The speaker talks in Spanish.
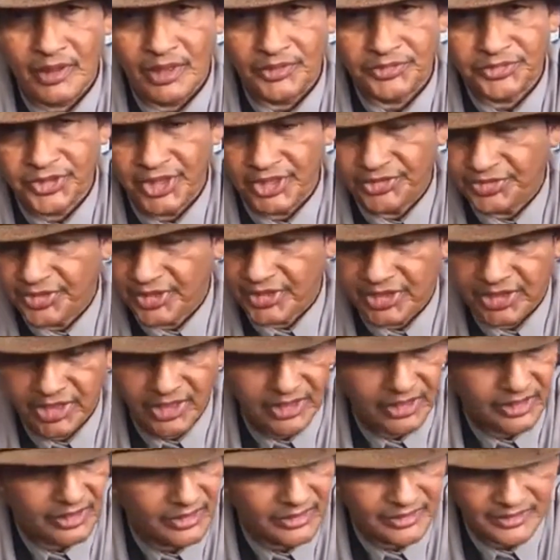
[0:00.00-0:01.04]
Así es de
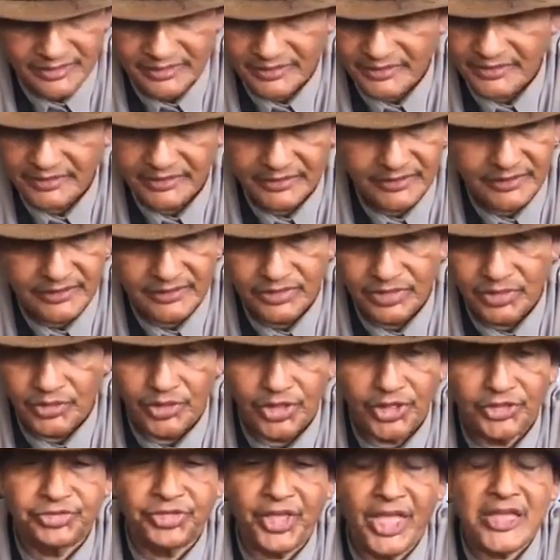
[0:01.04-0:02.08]
que
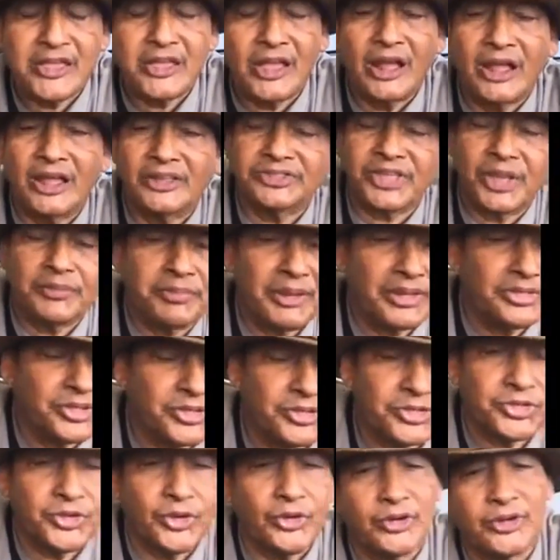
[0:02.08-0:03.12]
no detengan estas
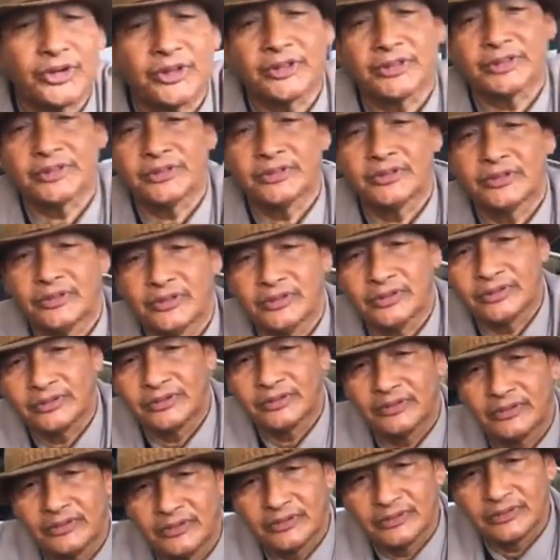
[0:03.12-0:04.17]
bendiciones.
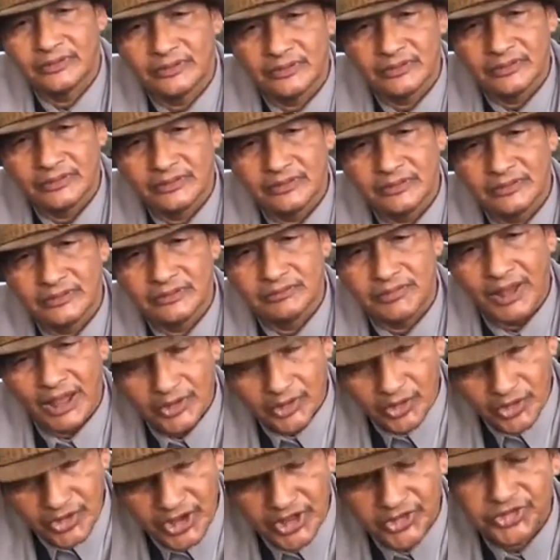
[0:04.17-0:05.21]

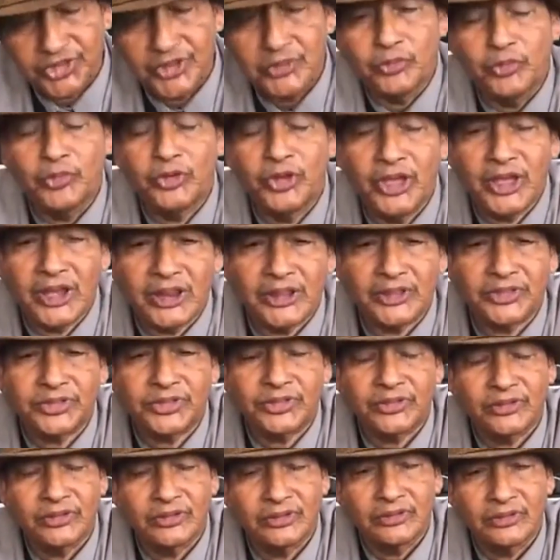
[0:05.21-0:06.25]
Varones y mujeres
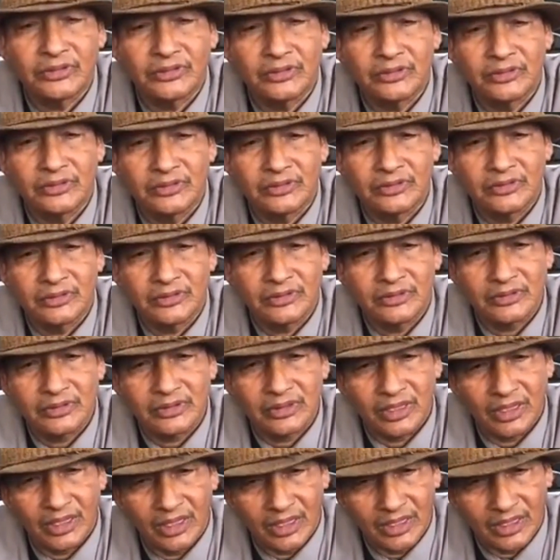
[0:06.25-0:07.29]

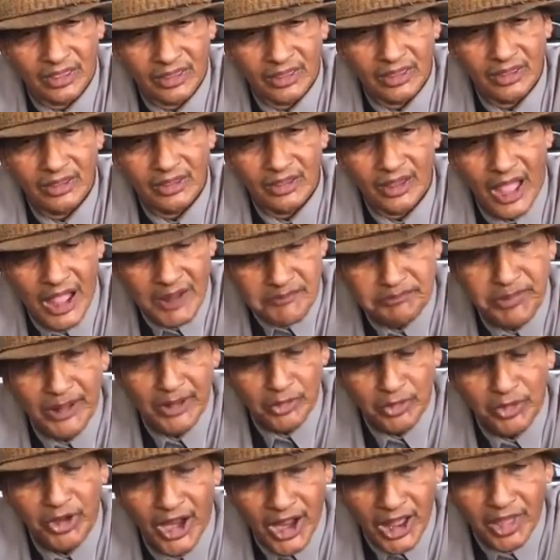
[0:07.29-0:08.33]
que han
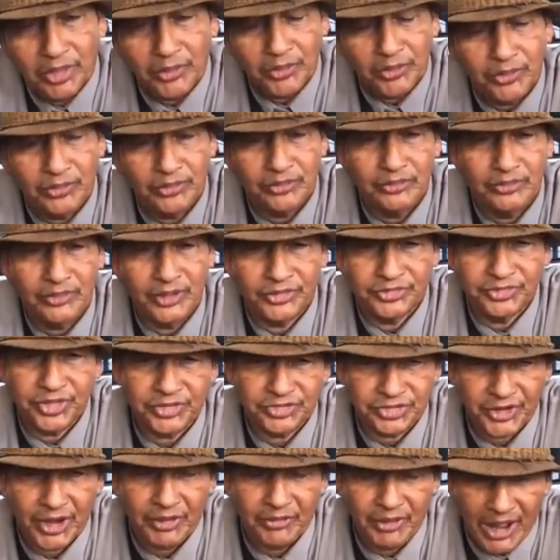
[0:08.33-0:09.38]
valorado
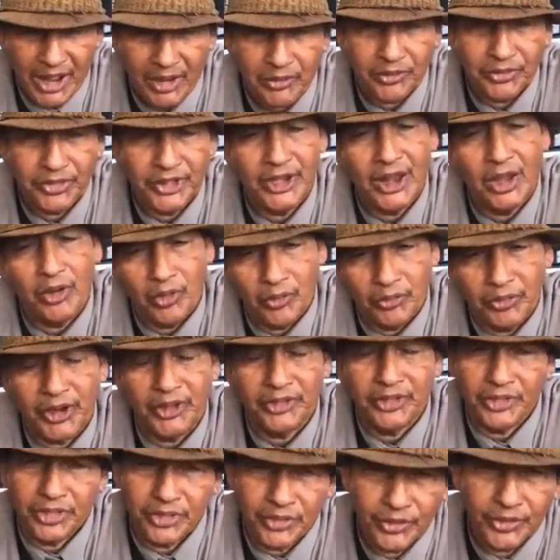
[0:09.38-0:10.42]
este trabajo de la
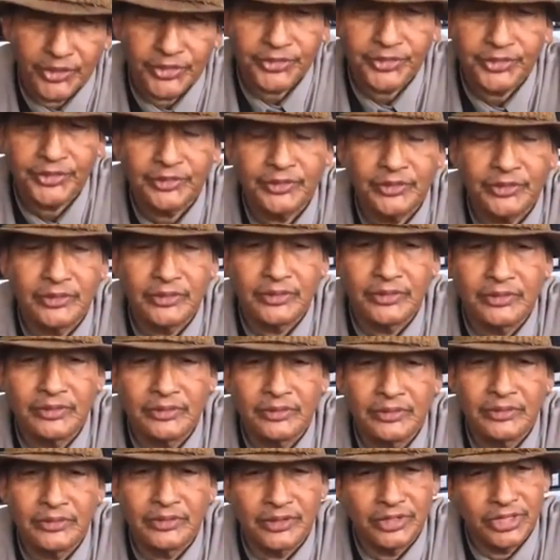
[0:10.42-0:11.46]
obra de Dios
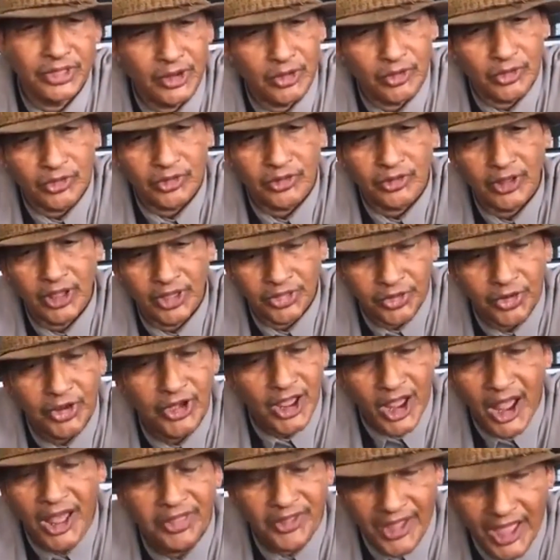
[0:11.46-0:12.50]
y de lo que
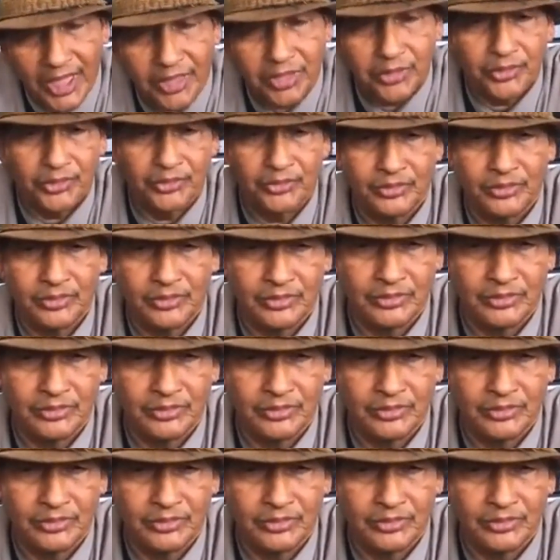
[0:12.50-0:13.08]
Dios les ha dado.